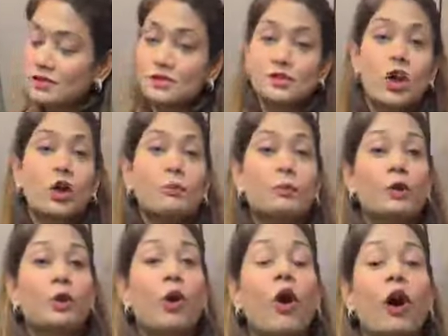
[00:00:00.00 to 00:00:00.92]
दिस इज योर
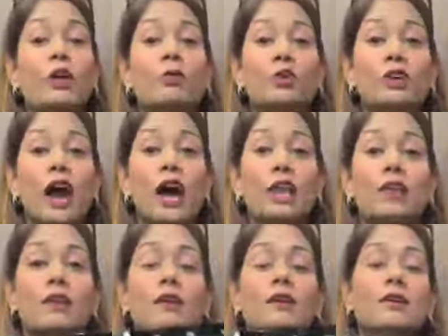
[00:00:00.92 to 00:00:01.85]
प्योर
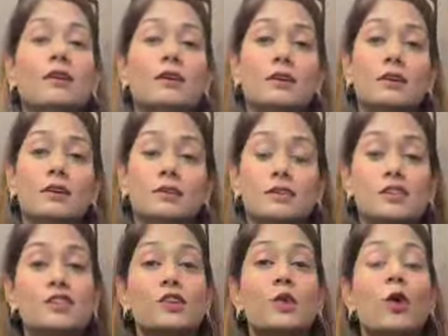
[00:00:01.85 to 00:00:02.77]
मोडाल
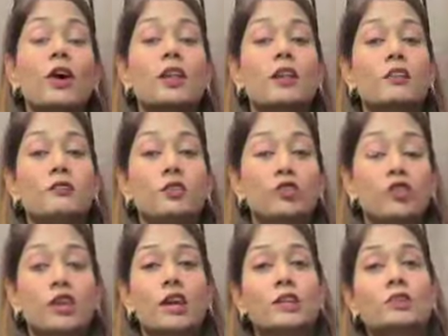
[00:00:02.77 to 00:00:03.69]
किसी को अगर
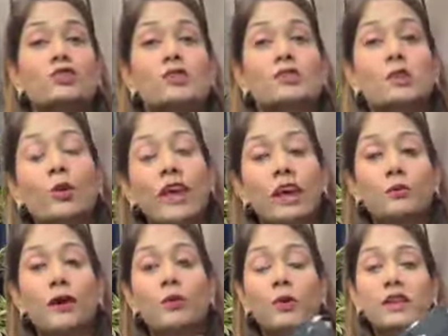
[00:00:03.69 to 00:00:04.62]
कंफ्यूजन है तो जस्ट लुक
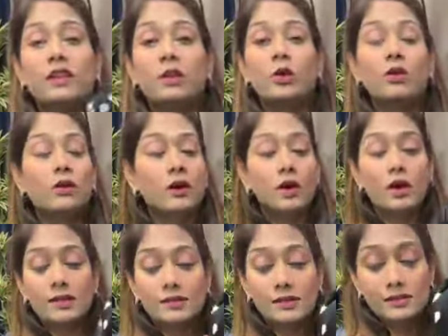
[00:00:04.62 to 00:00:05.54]
एट माई वीडियो
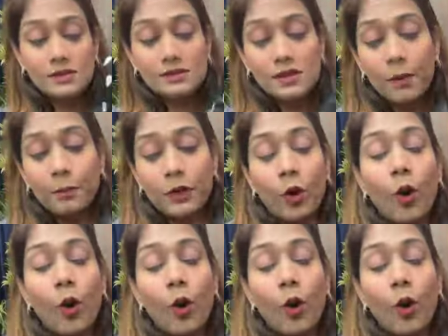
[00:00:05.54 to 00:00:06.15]
दिस इज अ